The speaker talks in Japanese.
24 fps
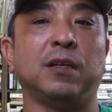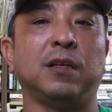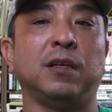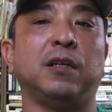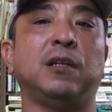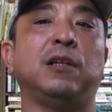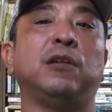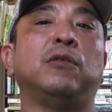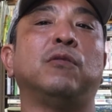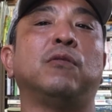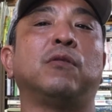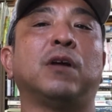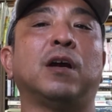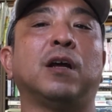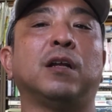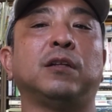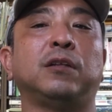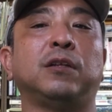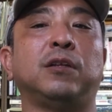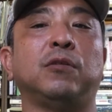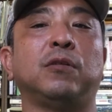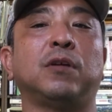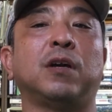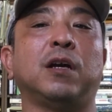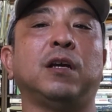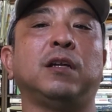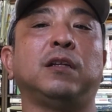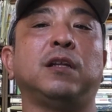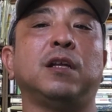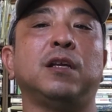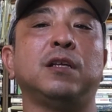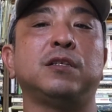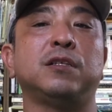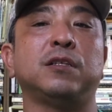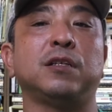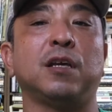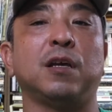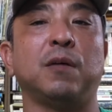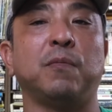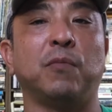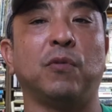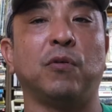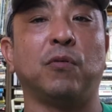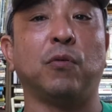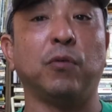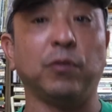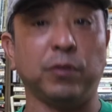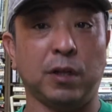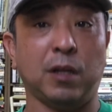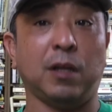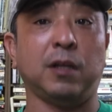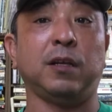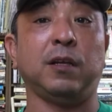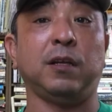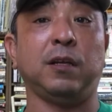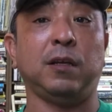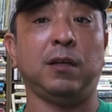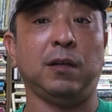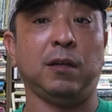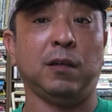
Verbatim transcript: いるのかっていう海底資源もこんなに